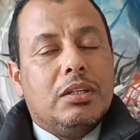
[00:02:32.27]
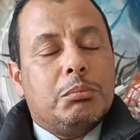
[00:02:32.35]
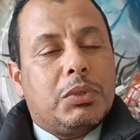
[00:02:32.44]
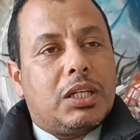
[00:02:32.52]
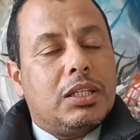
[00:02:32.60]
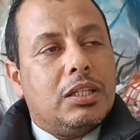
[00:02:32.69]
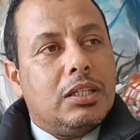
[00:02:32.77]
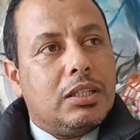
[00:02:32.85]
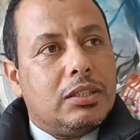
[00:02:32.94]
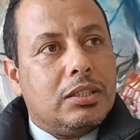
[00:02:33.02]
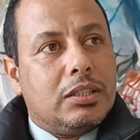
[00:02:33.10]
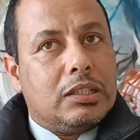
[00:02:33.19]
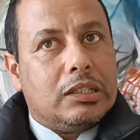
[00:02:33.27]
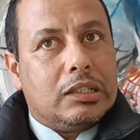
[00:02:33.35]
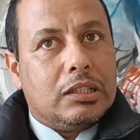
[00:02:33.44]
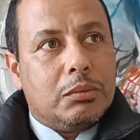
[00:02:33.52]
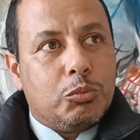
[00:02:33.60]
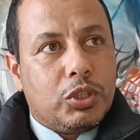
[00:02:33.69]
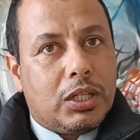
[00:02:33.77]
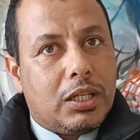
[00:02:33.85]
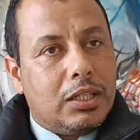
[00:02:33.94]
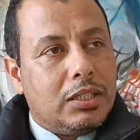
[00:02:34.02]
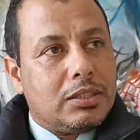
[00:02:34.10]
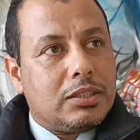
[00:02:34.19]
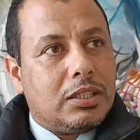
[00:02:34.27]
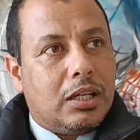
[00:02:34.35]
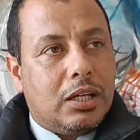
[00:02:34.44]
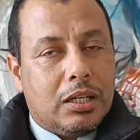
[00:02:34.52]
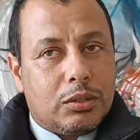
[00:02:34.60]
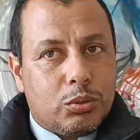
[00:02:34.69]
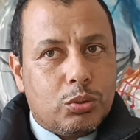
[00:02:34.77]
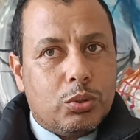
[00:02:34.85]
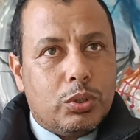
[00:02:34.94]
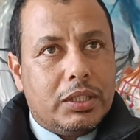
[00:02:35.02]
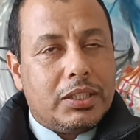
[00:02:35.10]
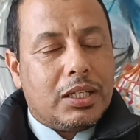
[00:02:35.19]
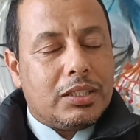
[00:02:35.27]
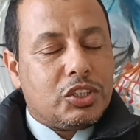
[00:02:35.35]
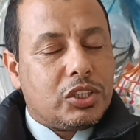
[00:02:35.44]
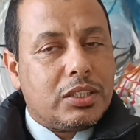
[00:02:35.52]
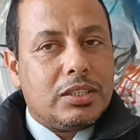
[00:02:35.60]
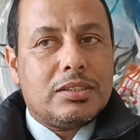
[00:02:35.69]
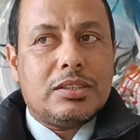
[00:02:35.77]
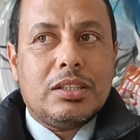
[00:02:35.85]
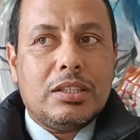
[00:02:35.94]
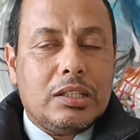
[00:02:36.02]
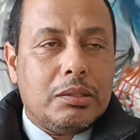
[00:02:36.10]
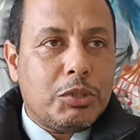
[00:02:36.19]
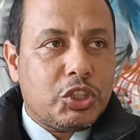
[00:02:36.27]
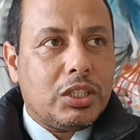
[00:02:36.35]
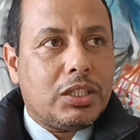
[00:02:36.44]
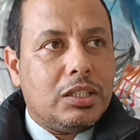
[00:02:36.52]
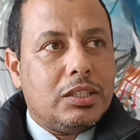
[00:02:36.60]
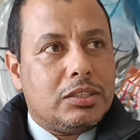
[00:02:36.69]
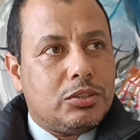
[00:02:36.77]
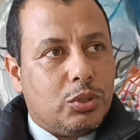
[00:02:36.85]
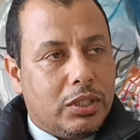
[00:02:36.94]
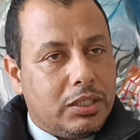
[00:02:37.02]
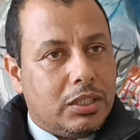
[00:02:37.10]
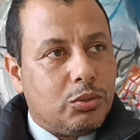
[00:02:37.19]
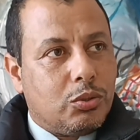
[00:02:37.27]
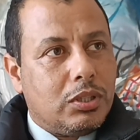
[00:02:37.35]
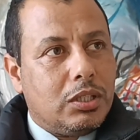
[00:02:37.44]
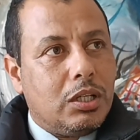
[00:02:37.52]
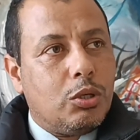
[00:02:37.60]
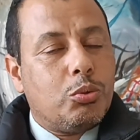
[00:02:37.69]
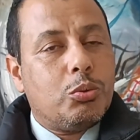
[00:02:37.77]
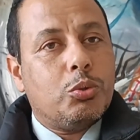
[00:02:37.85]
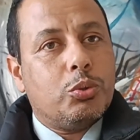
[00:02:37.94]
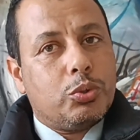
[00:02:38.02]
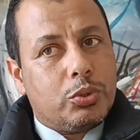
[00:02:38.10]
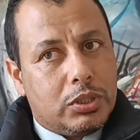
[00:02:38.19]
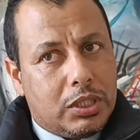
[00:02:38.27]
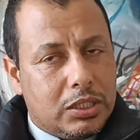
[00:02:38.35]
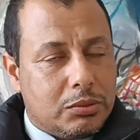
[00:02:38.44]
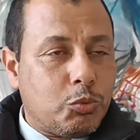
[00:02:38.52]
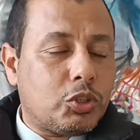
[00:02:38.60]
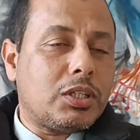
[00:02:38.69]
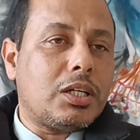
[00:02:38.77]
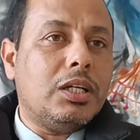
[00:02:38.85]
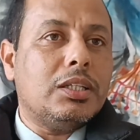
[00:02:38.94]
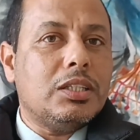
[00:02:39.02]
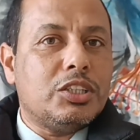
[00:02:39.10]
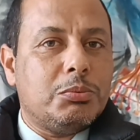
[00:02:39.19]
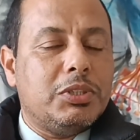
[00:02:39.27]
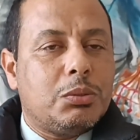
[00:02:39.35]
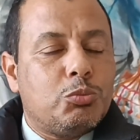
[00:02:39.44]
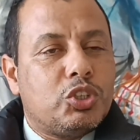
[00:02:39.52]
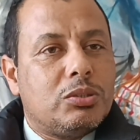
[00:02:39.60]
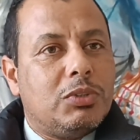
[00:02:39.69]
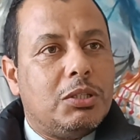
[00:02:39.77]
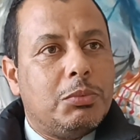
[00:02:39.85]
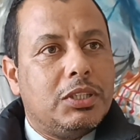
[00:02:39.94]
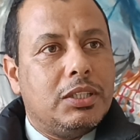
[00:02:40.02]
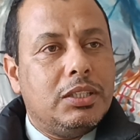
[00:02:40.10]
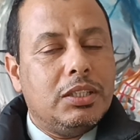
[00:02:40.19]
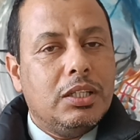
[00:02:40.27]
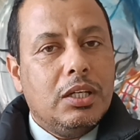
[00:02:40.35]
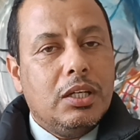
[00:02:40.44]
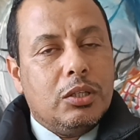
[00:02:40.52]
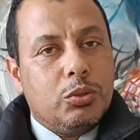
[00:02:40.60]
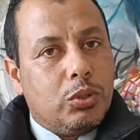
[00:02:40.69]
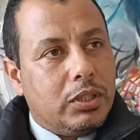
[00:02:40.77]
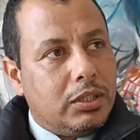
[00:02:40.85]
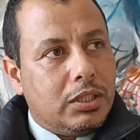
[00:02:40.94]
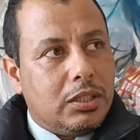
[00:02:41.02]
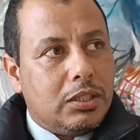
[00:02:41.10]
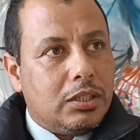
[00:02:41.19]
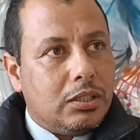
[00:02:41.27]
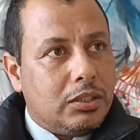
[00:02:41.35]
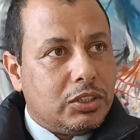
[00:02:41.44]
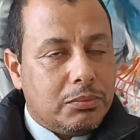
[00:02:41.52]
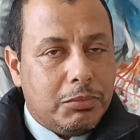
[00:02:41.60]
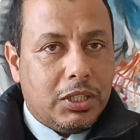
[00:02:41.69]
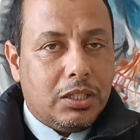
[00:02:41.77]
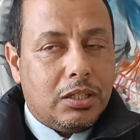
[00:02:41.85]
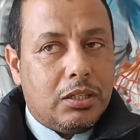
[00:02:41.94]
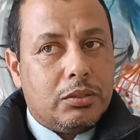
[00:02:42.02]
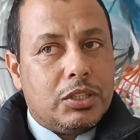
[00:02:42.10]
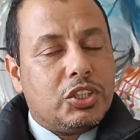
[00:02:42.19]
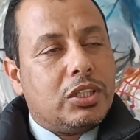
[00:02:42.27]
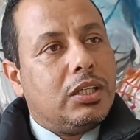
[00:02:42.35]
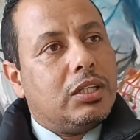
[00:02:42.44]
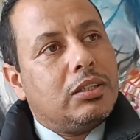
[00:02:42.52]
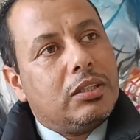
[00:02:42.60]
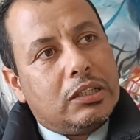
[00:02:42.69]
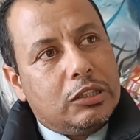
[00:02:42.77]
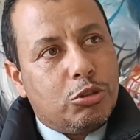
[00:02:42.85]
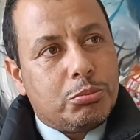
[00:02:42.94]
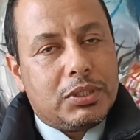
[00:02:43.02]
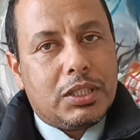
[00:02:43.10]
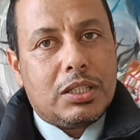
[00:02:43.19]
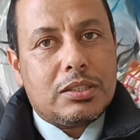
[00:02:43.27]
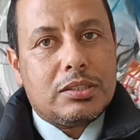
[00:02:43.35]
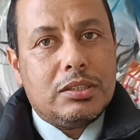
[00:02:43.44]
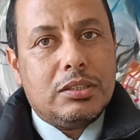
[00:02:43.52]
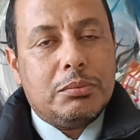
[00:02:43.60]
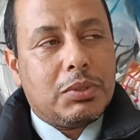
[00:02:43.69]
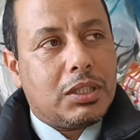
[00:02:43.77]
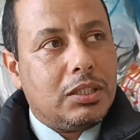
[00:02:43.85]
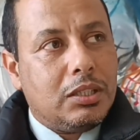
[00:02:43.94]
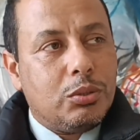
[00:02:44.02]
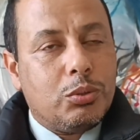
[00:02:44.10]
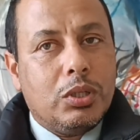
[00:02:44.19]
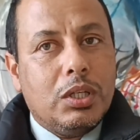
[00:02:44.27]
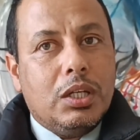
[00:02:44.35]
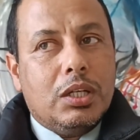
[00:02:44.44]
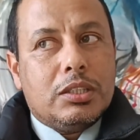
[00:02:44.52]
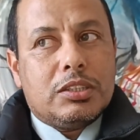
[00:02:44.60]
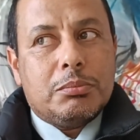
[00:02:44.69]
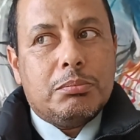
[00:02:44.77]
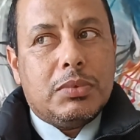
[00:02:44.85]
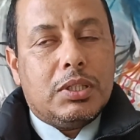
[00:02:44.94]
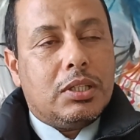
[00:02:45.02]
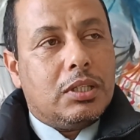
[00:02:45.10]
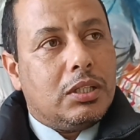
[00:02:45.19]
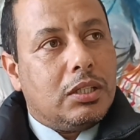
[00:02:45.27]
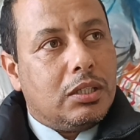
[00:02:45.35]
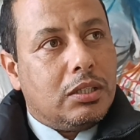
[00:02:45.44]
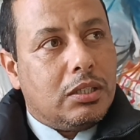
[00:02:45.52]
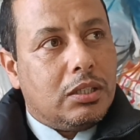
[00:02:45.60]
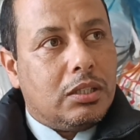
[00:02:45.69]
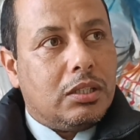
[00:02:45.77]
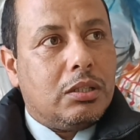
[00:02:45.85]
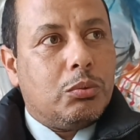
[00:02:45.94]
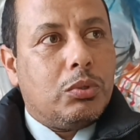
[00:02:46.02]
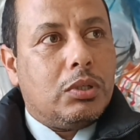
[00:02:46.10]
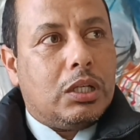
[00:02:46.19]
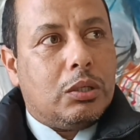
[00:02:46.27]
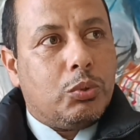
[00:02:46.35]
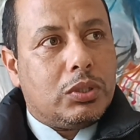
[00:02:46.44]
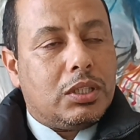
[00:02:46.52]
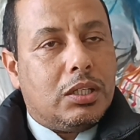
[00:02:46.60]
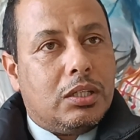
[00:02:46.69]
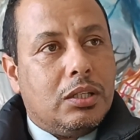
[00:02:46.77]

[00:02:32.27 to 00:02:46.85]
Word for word: من خلال هذه المداخلات حطوا يعني كان تشخيص ديال المشاكل التي هذه الوكاله وكانت مقترحات ديال جمعيه المجتمع المدني نهنئ آه، الجميع على نجاح هذا اليوم الدراسي من خلاله تم آه، وضع